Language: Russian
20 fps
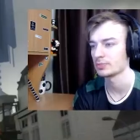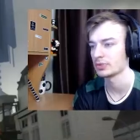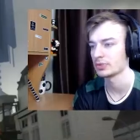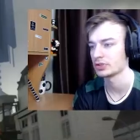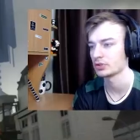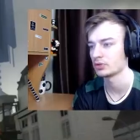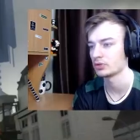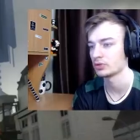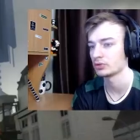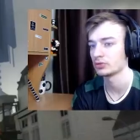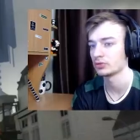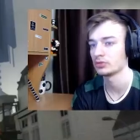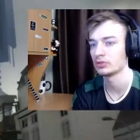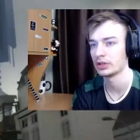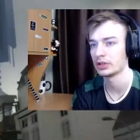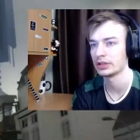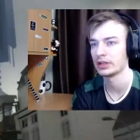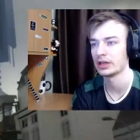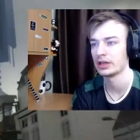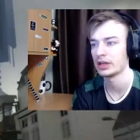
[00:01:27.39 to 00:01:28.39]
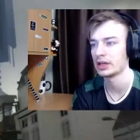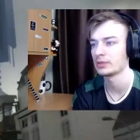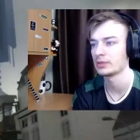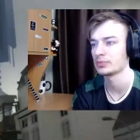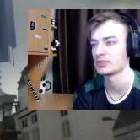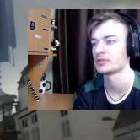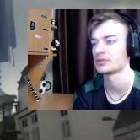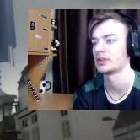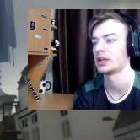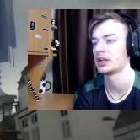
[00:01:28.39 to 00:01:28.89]
поскольку, ну, она реально
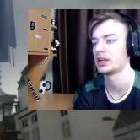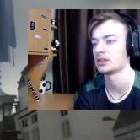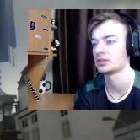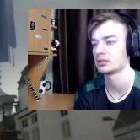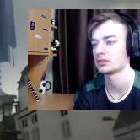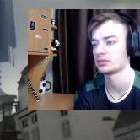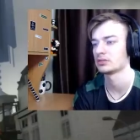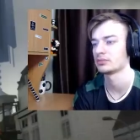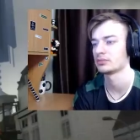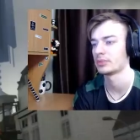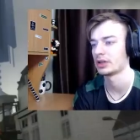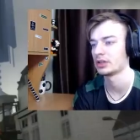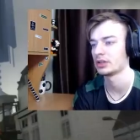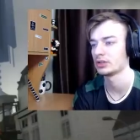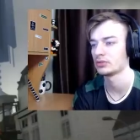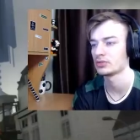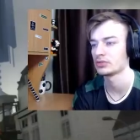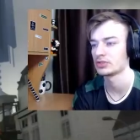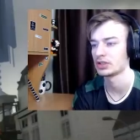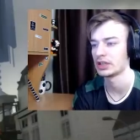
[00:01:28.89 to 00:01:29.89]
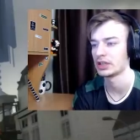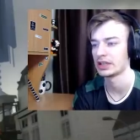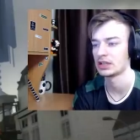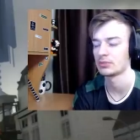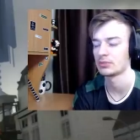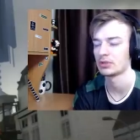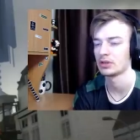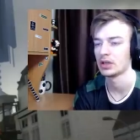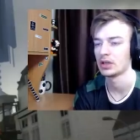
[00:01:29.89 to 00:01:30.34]
позволяет э, проникнуться некими